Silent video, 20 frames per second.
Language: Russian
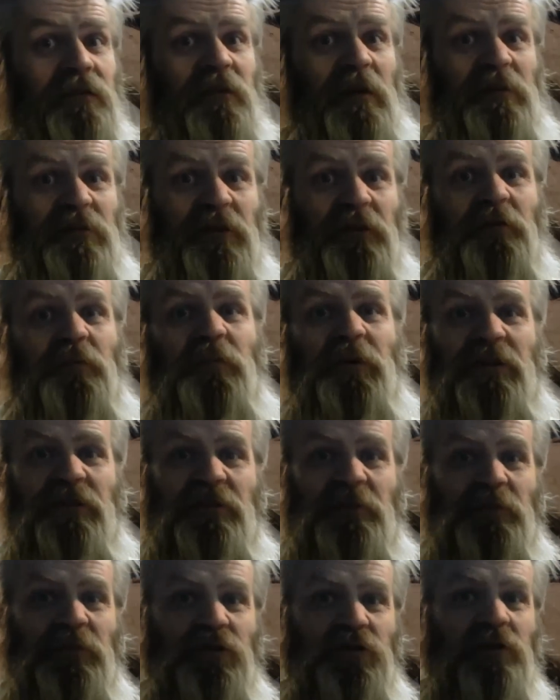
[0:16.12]
Вообще, в
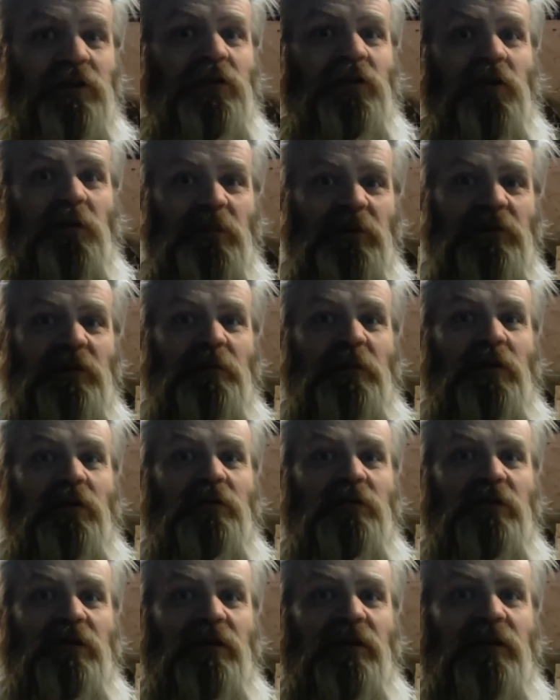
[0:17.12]
принципе, что такое
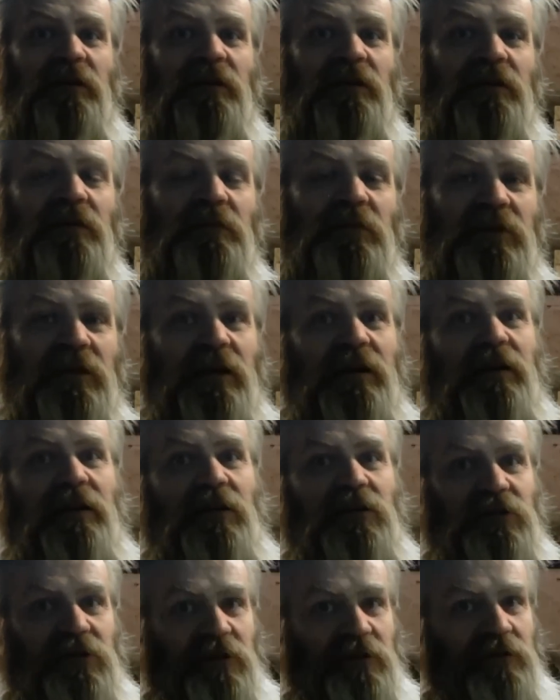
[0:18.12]
безоборотное метание
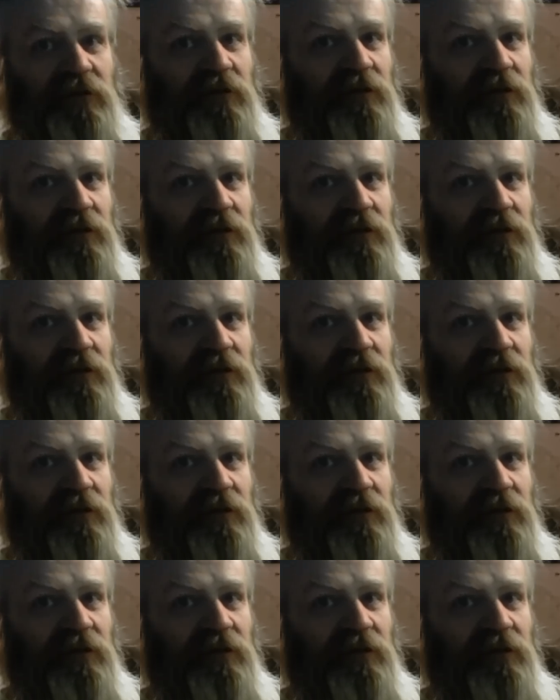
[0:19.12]
ножей?